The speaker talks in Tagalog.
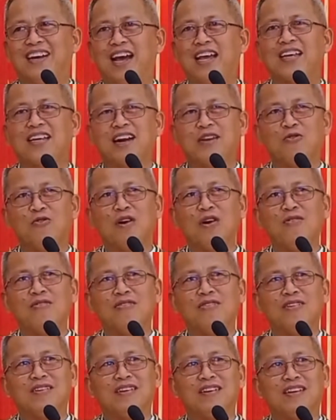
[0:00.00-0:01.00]
Ay kauaw.
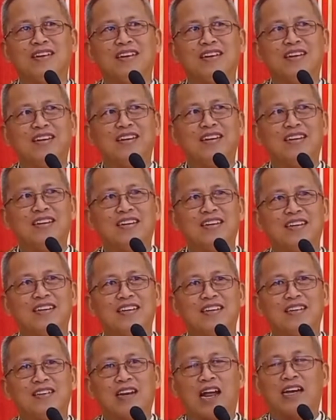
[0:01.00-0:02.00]

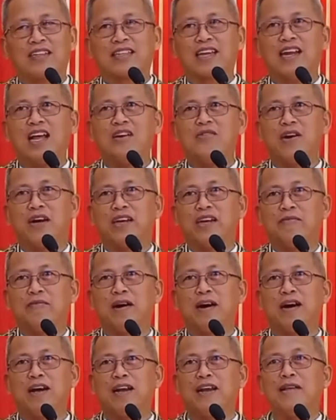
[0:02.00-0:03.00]
Na tanawa di
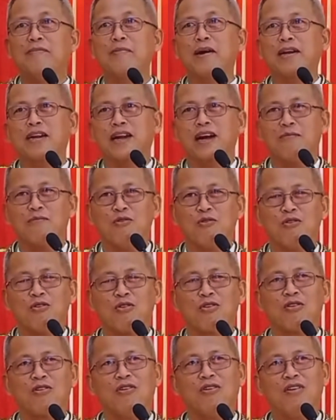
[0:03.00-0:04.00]
ba lima ra
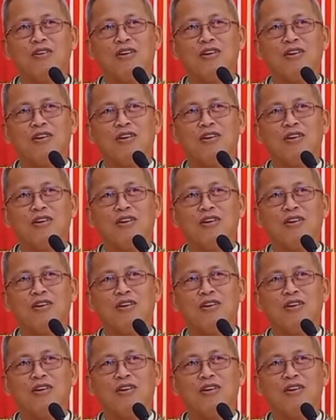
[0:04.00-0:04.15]
kabuok.